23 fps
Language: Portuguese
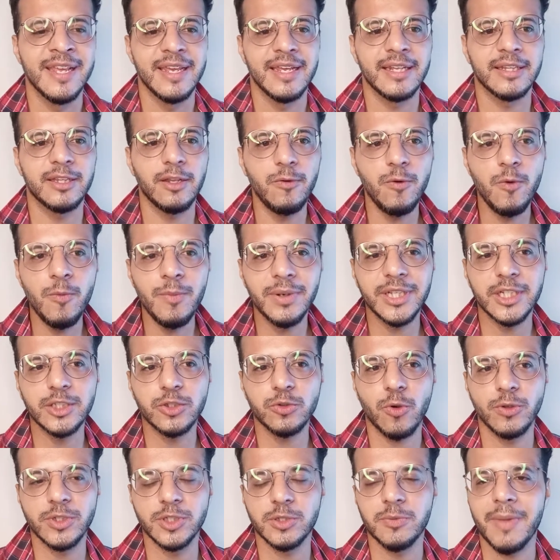Então, uma das
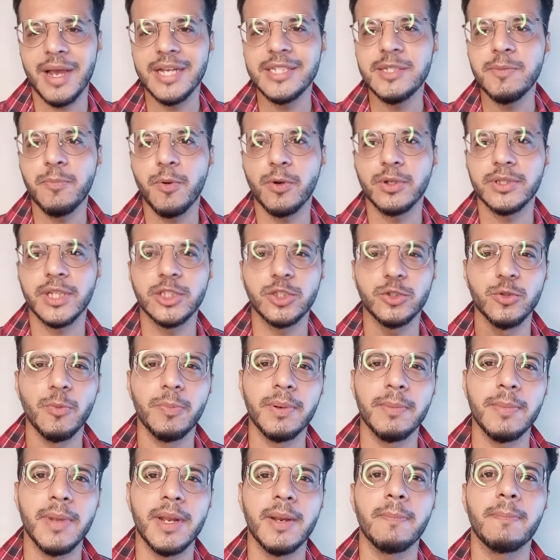coisas mais importantes no
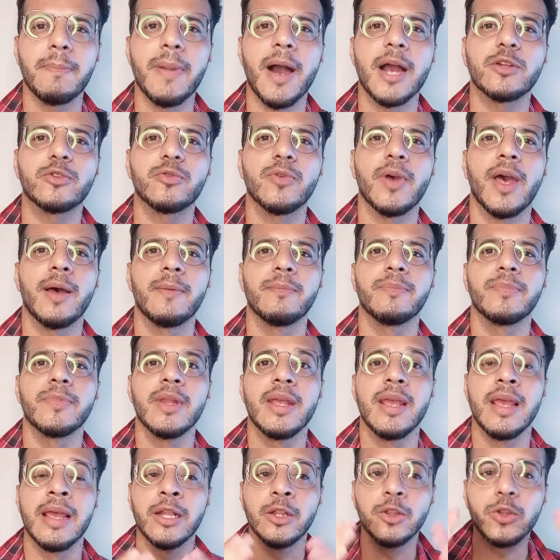primeiro impacto é
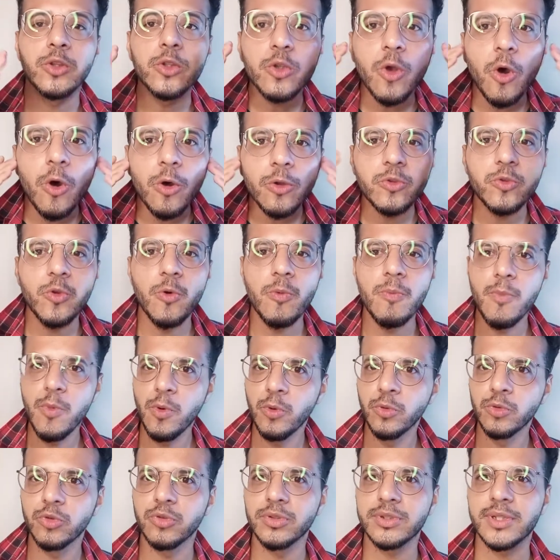todo
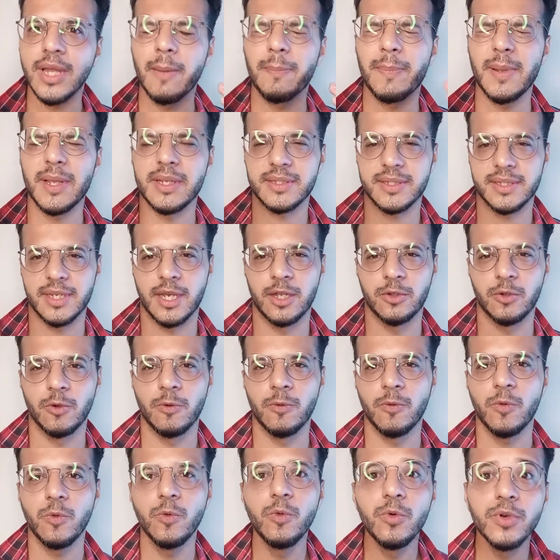mundo está pensando:
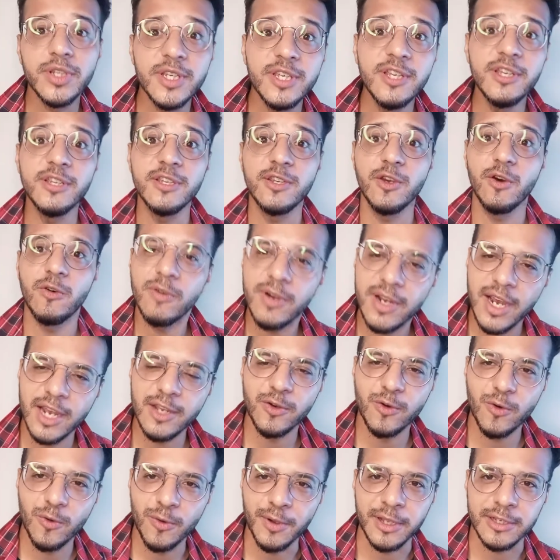o que, que eu
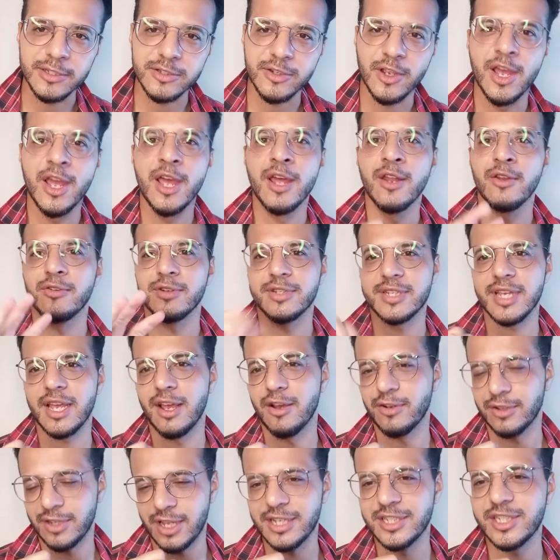ganho com isso? Não sei,
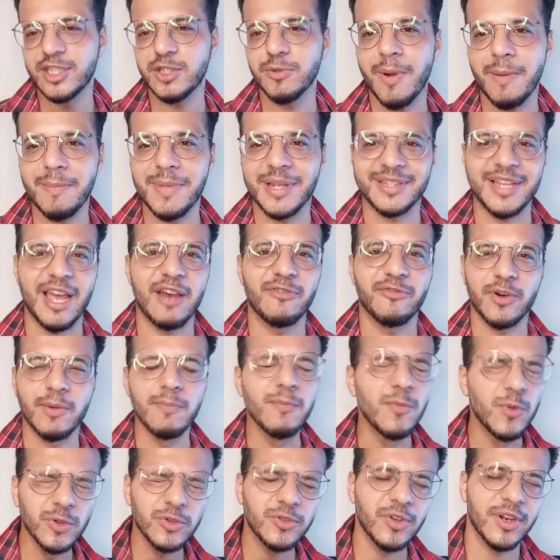eu, existe uma metáfora
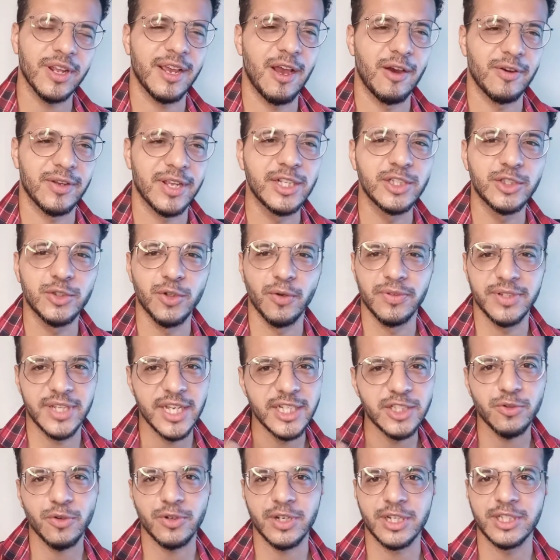muito legal que a gente ouve
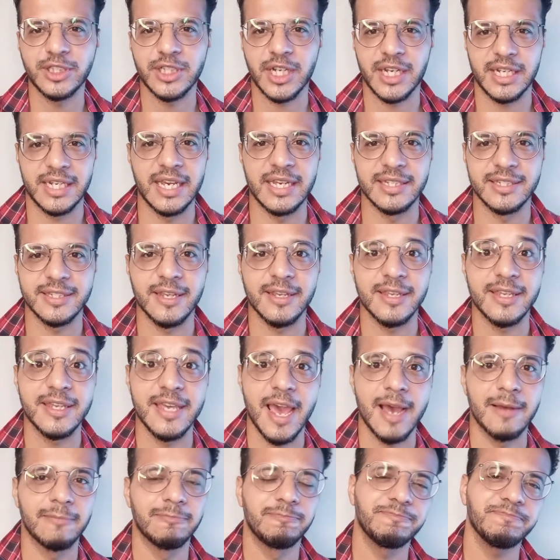desde quando a gente é criança, que
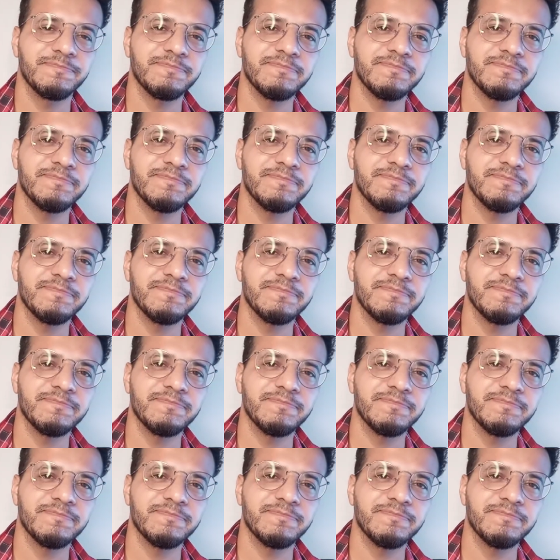é